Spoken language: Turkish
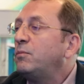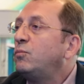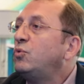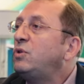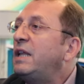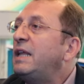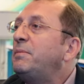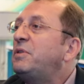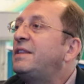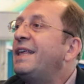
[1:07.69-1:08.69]
Bu
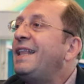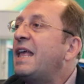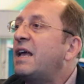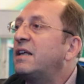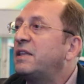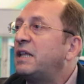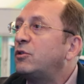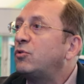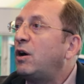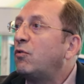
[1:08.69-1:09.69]
deneyim size ne
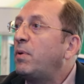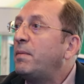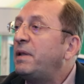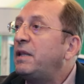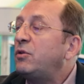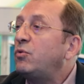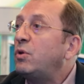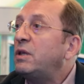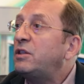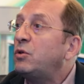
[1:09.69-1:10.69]
kazandırıyor? Avrupa Birliği
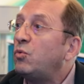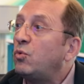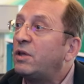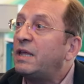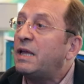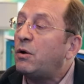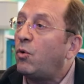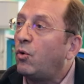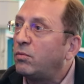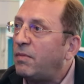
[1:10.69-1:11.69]
üyesi ülkede
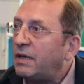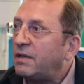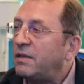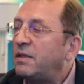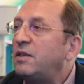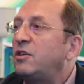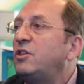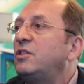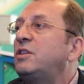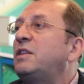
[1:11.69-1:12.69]
olmak.
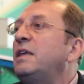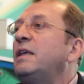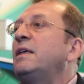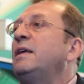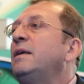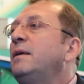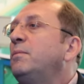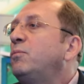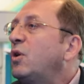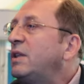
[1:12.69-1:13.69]
İkincisi
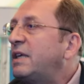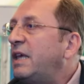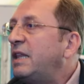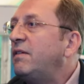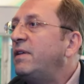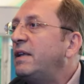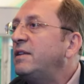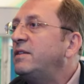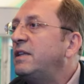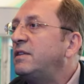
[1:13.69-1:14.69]
buradaki
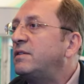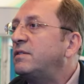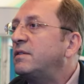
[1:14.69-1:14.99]
hedefleriniz nedir?